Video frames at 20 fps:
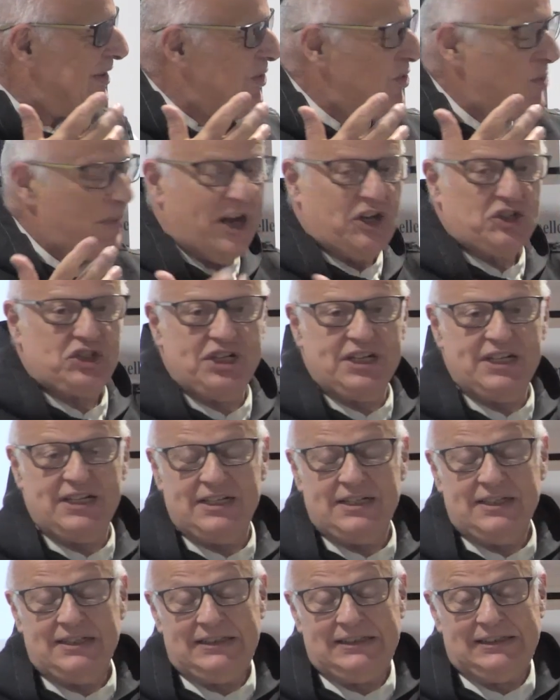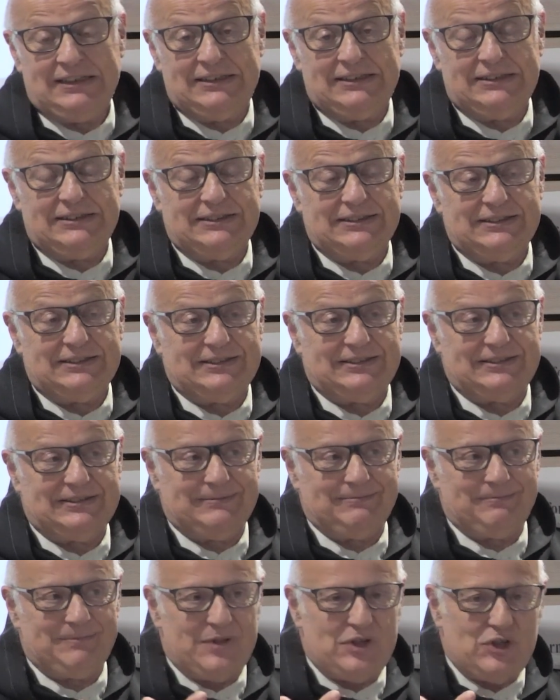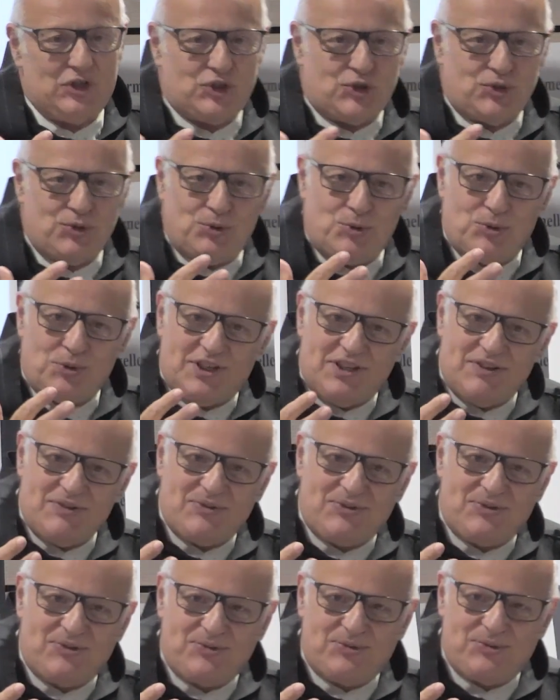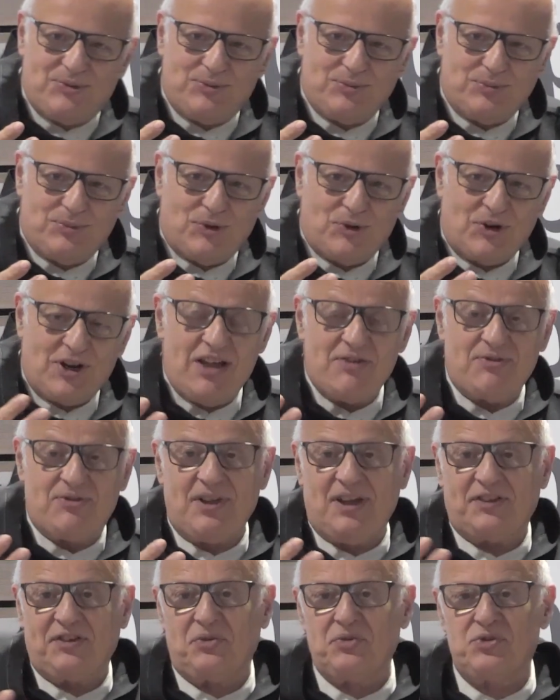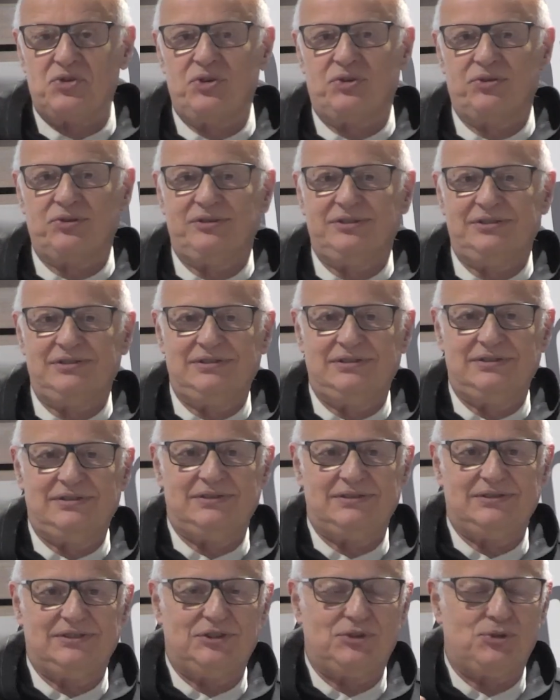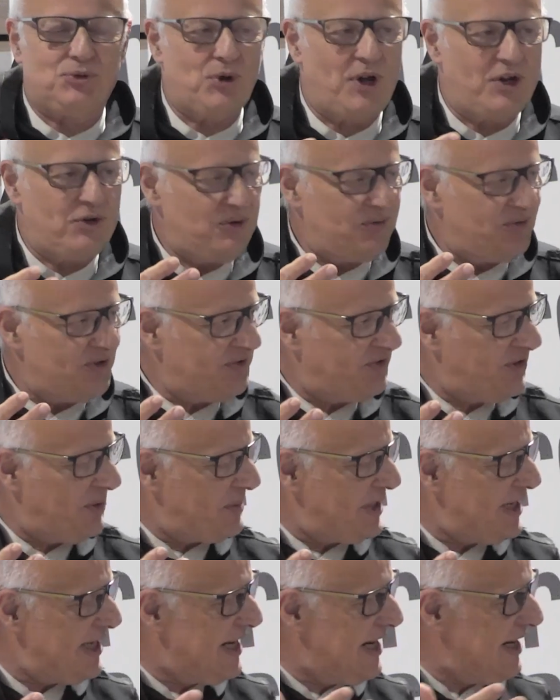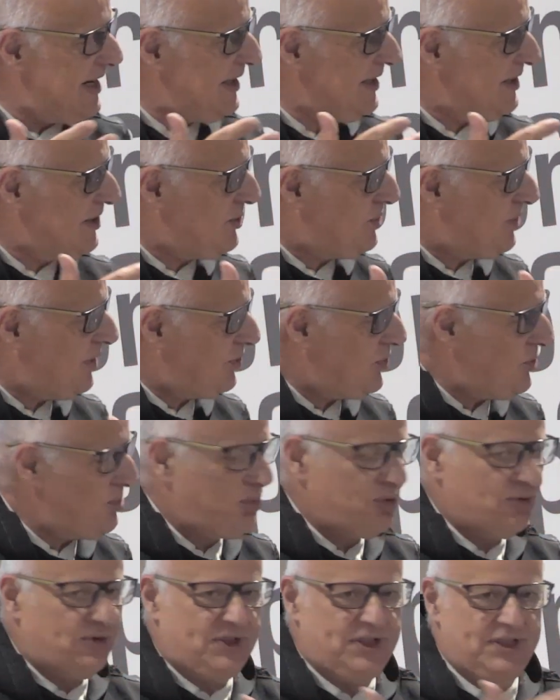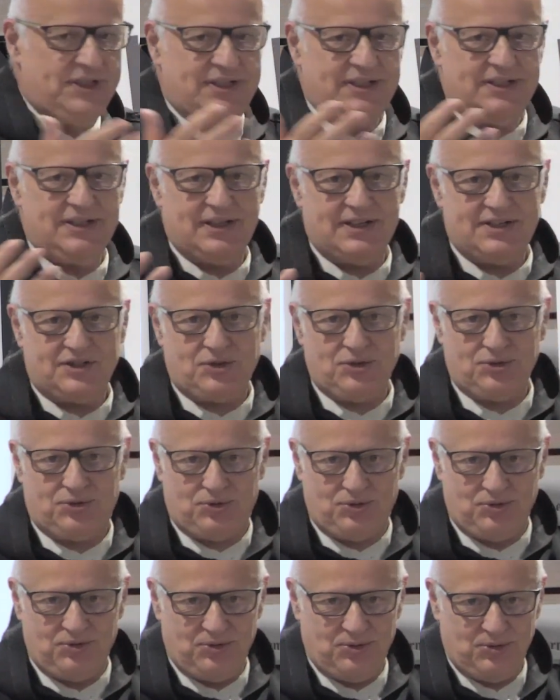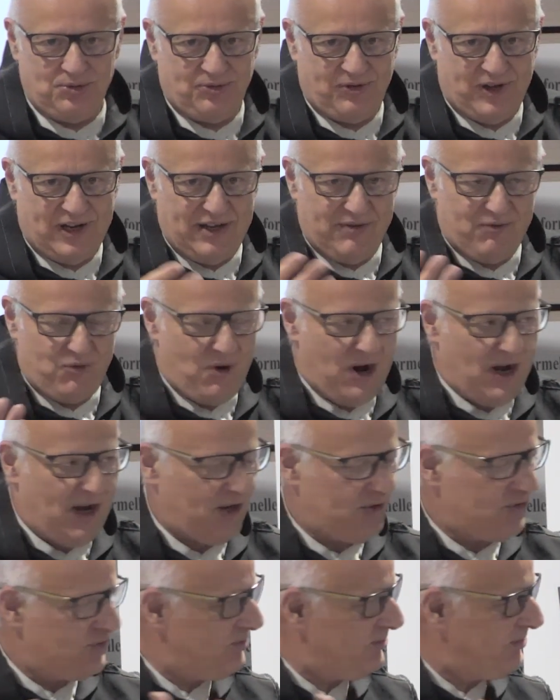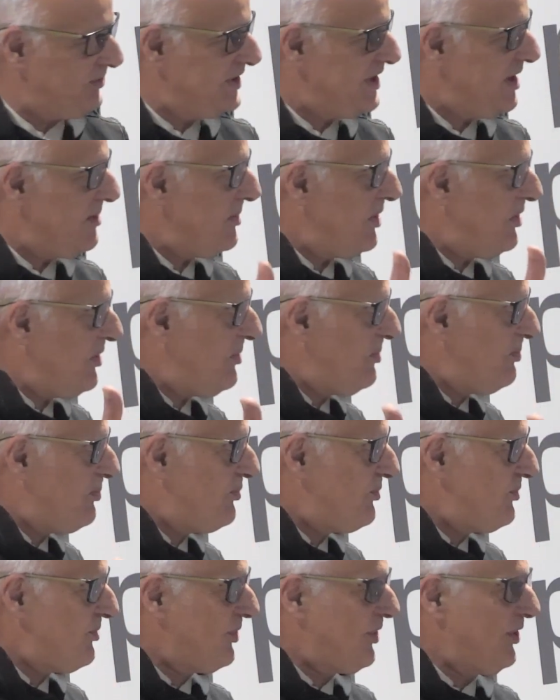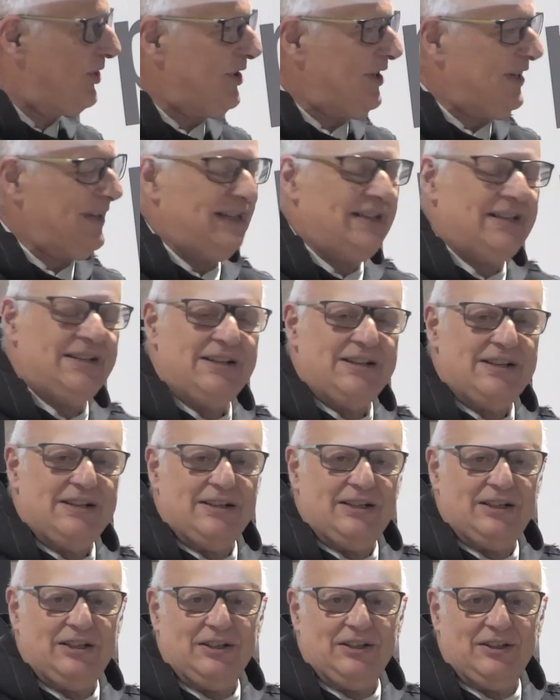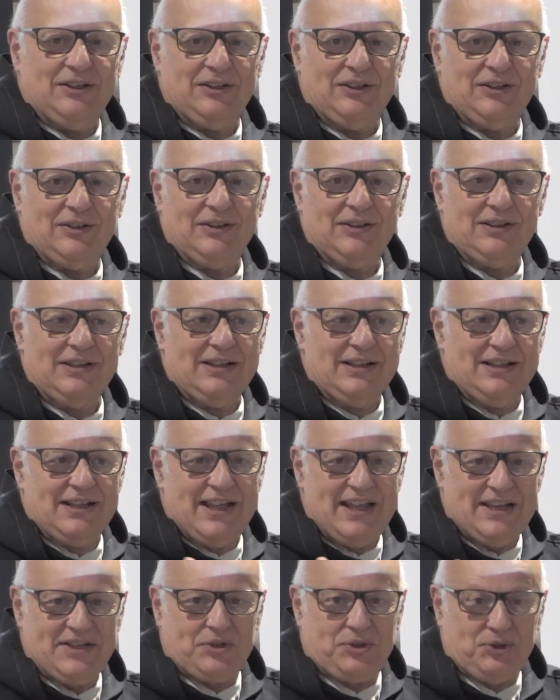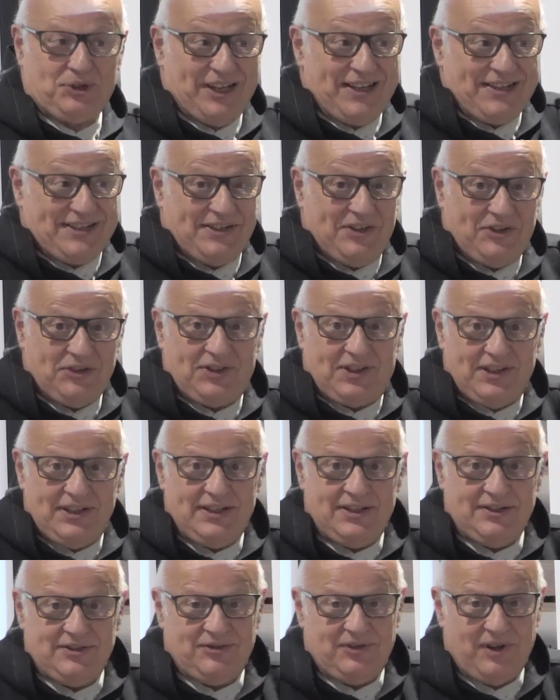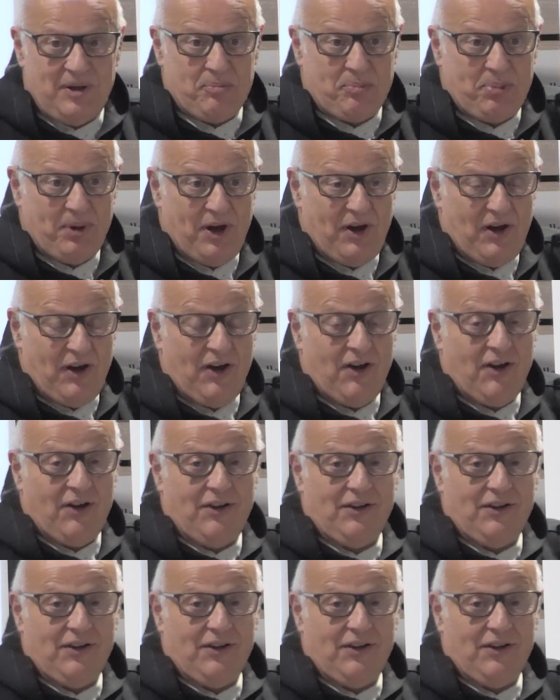au marché. Je lui dis mon gars, fais attention. Tu as une vie familiale, tu as deux petits, est-ce que tu vas les voir suffisamment pour. Euh, euh, est-ce que ta santé va pas,